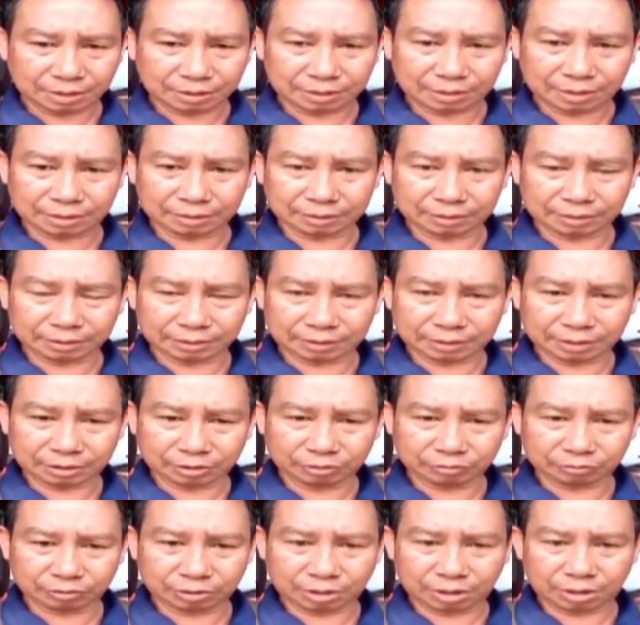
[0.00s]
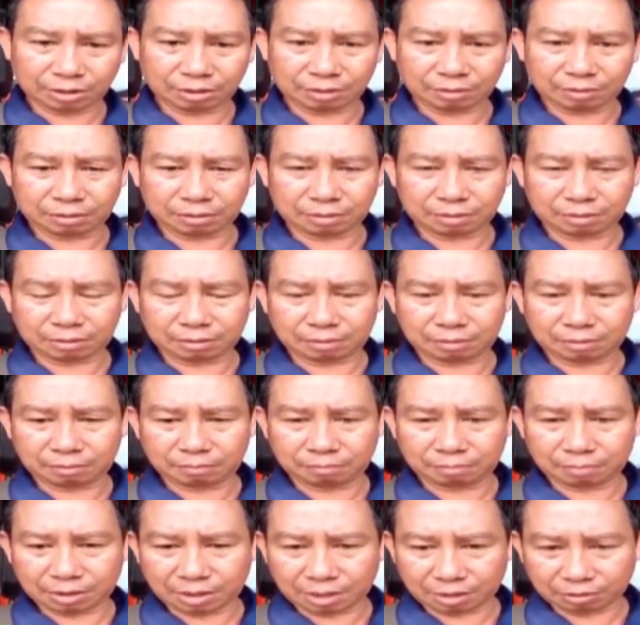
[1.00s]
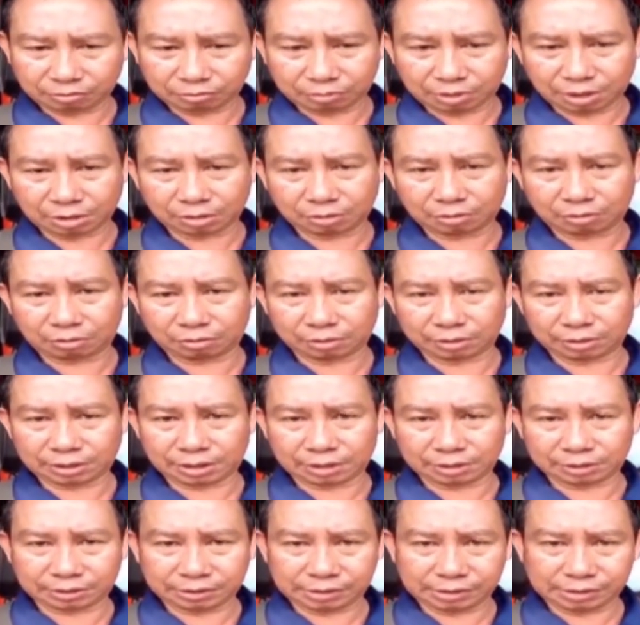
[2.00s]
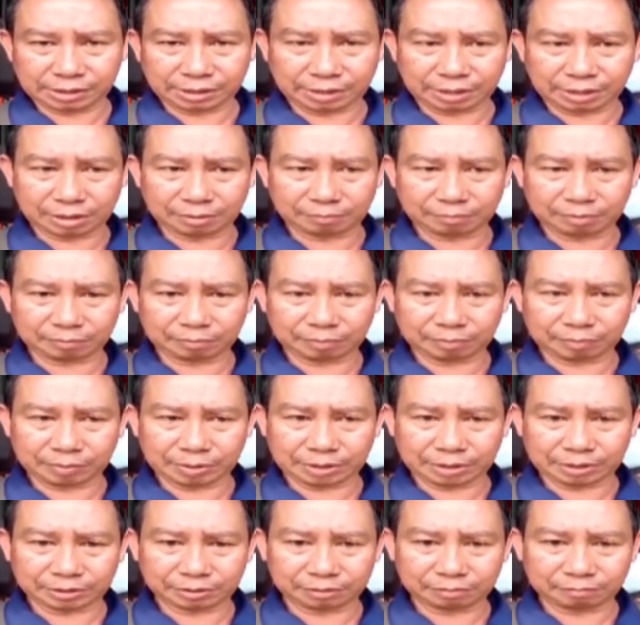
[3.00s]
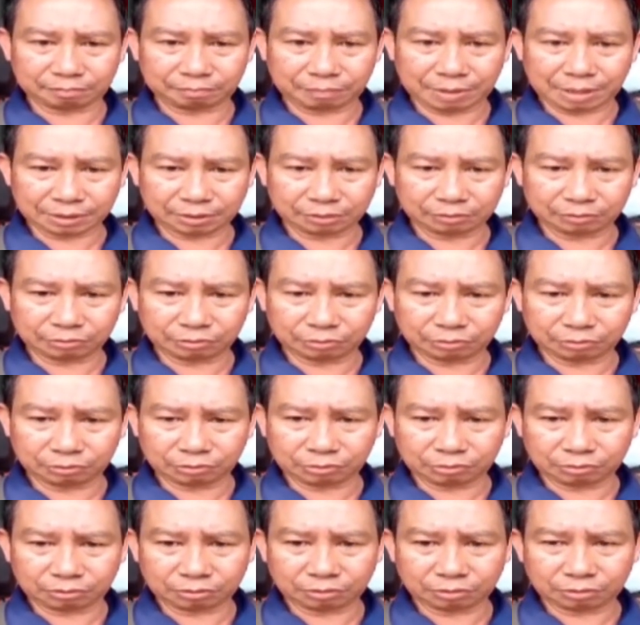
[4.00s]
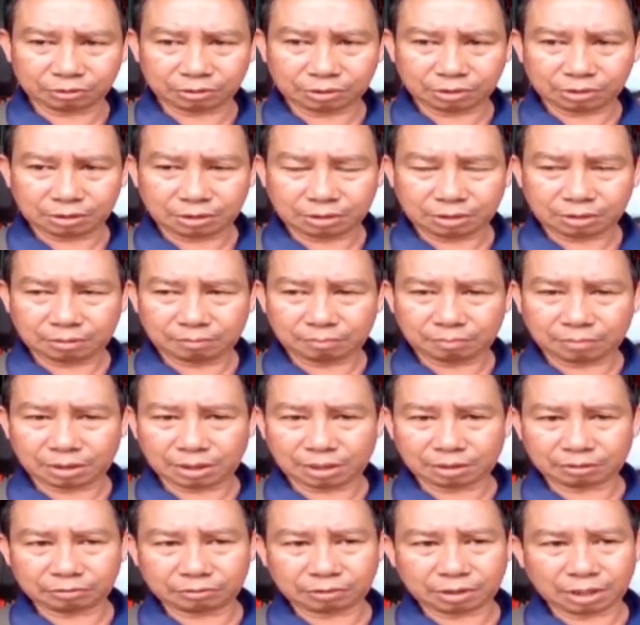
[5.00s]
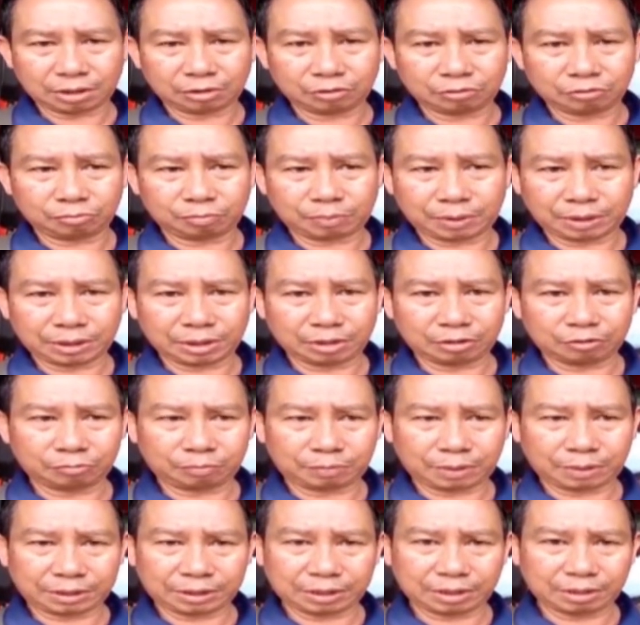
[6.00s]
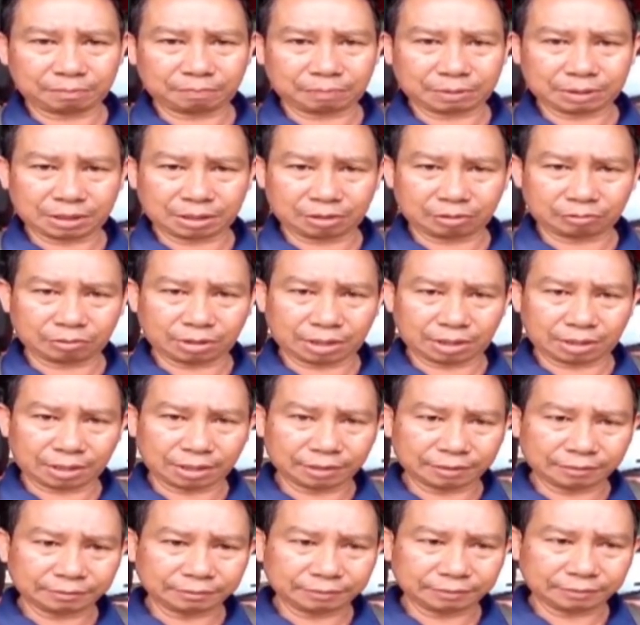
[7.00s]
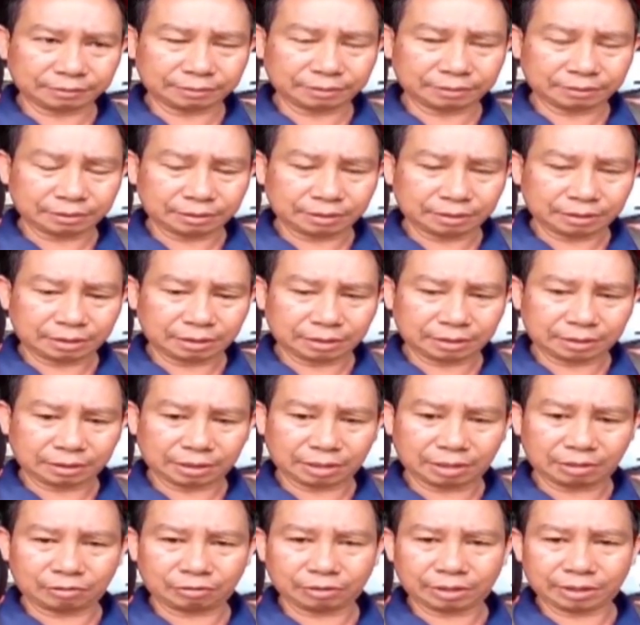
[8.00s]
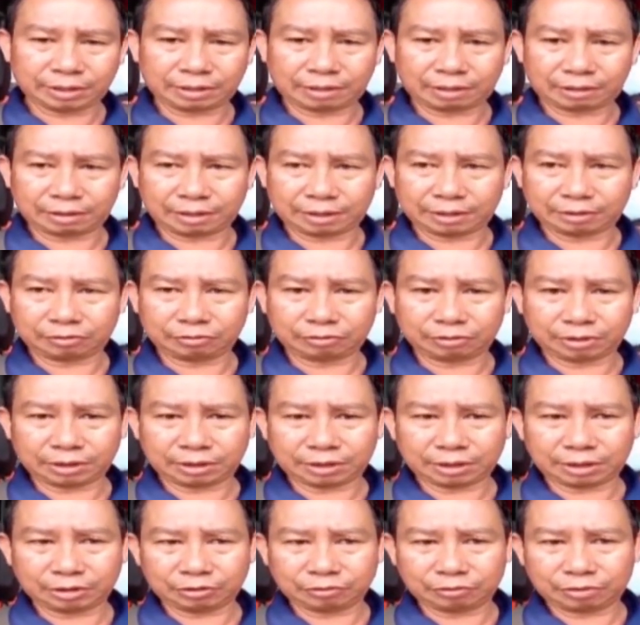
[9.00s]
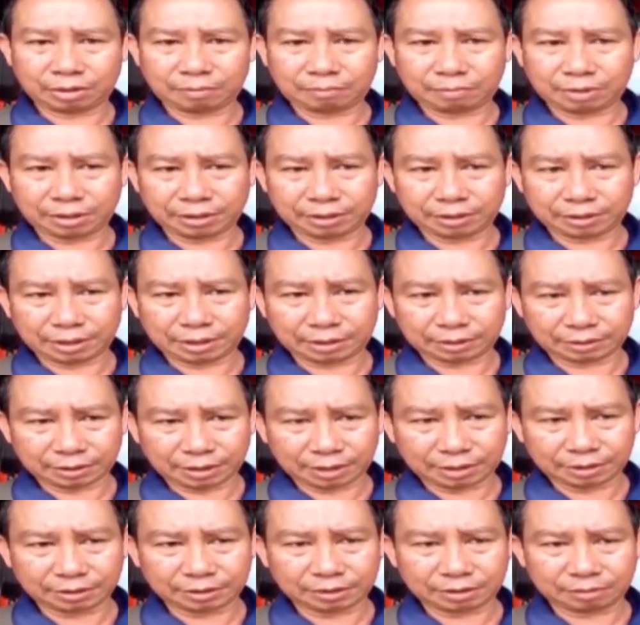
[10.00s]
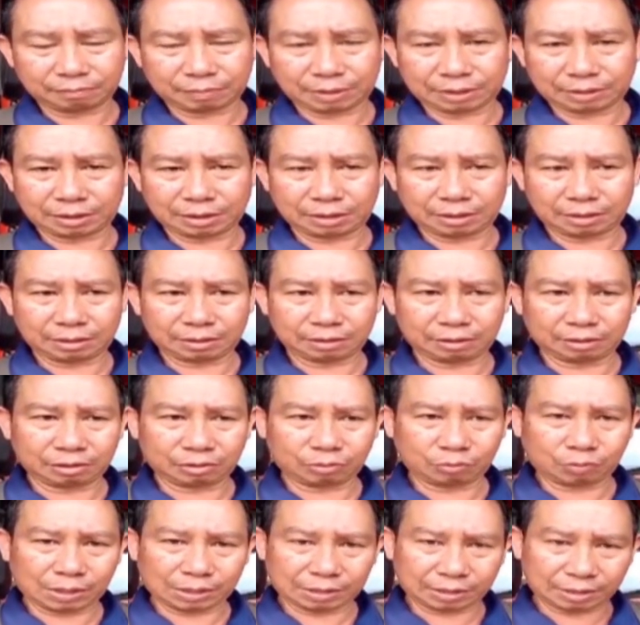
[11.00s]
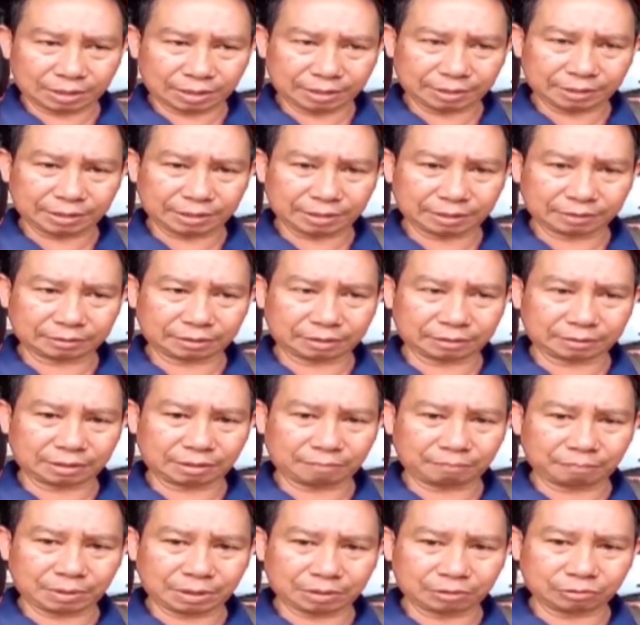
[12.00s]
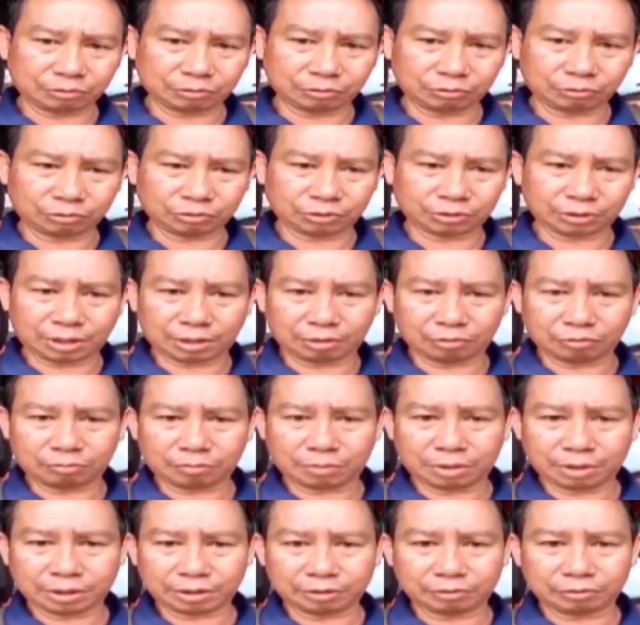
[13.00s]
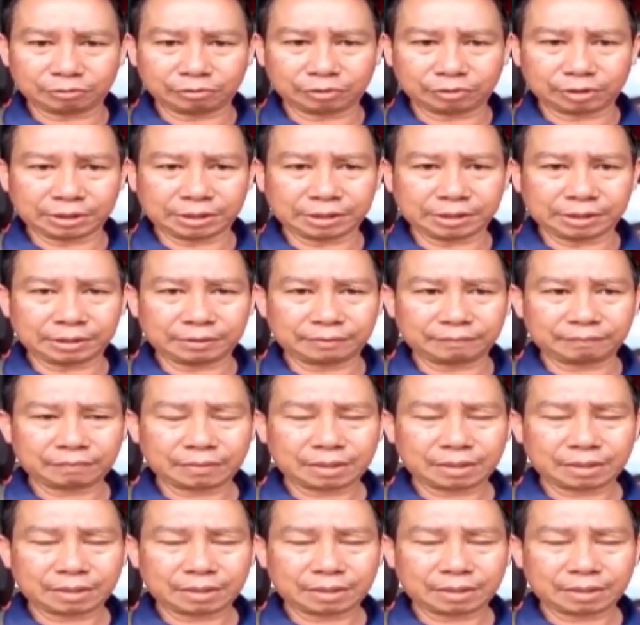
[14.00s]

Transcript: dan kita sudah melakukan koordinasi dengan BPBD setempat untuk melakukan upaya-upaya penanggulangan. Nah, oleh karena itu kita juga mengingatkan kepada warga yang terdampak untuk selalu mengikuti